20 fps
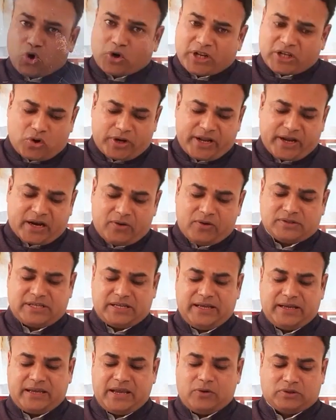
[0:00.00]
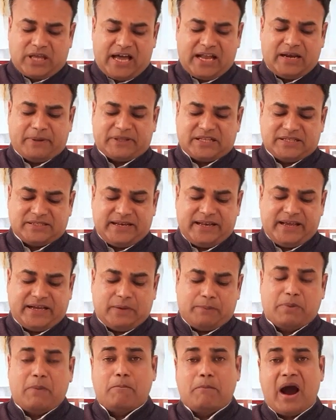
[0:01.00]
छोटे छोटे कणों से लेकर उत्थान पतन से
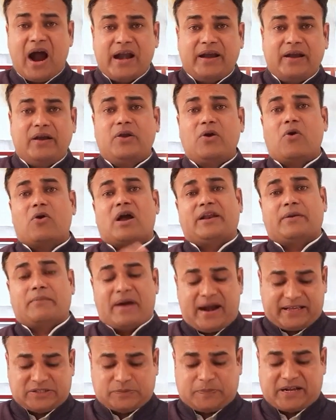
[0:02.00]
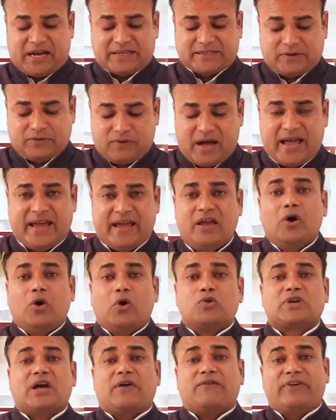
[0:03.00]
लेकर ब्रह्मांडों का निर्माण किस प्रकार से हुआ है
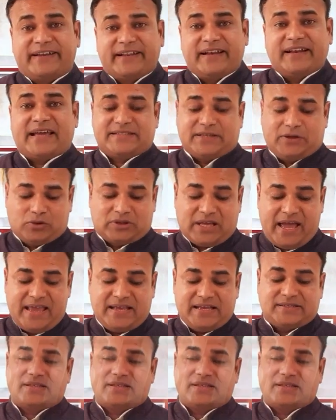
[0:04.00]
और उसका वितरण कैसे होता है यह